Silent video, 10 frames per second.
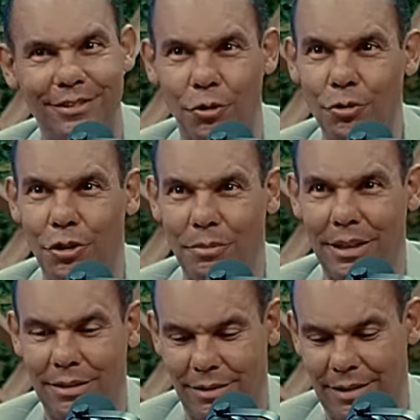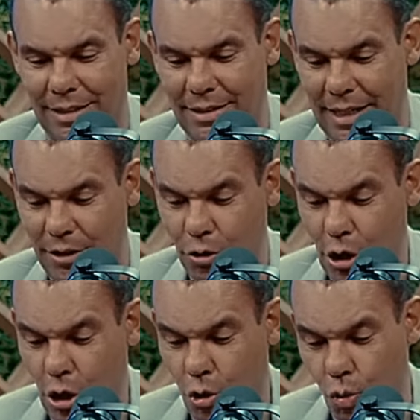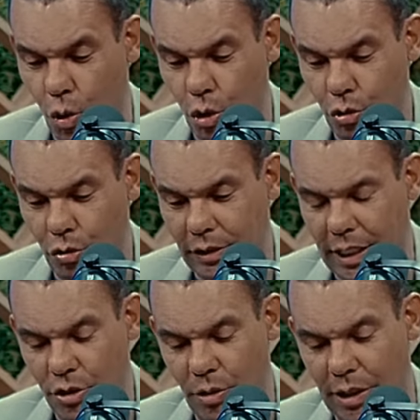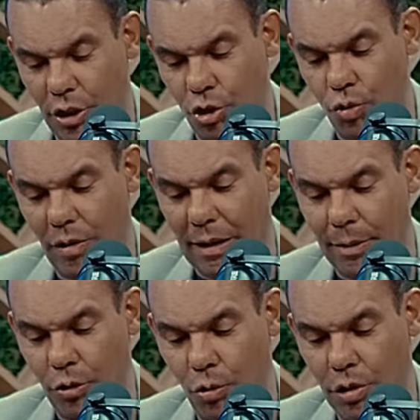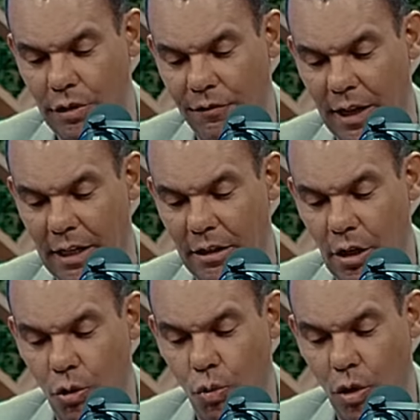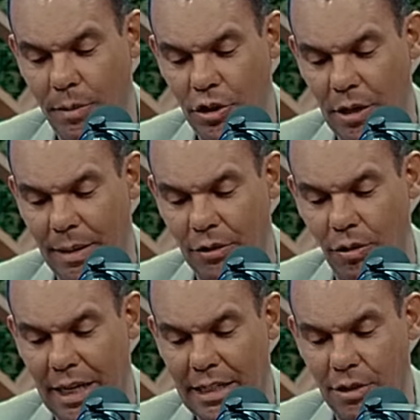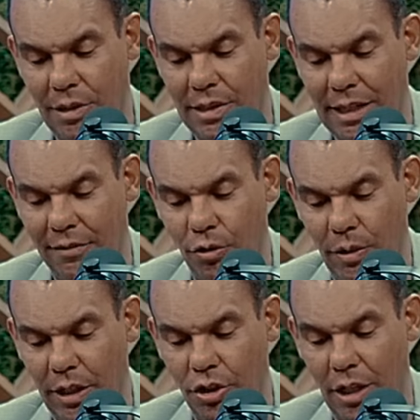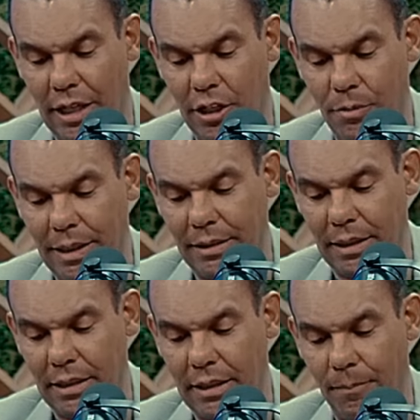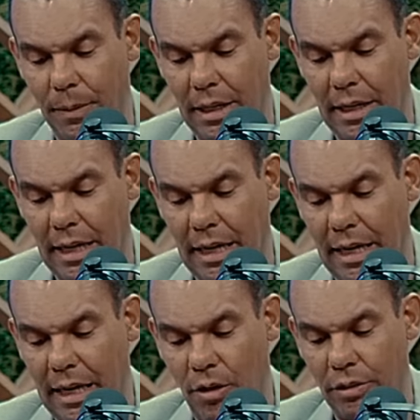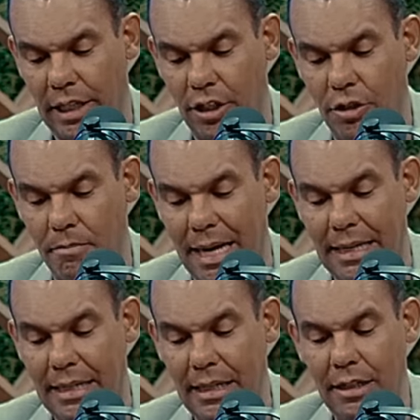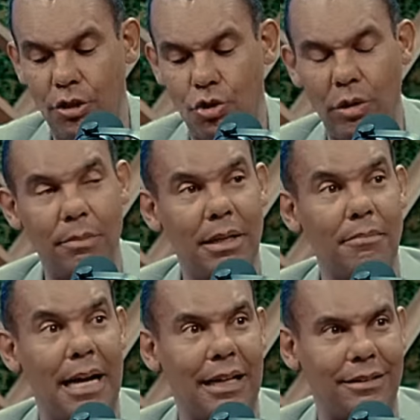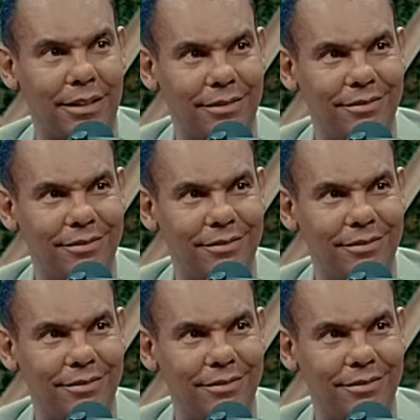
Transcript: deu o nome tá certo? No outro texto aqui de João capítulo 11 fala: Um homem chamado Lázaro estava doente, ele era de Betânia, é, aldeia de Maria e sua irmã Marta.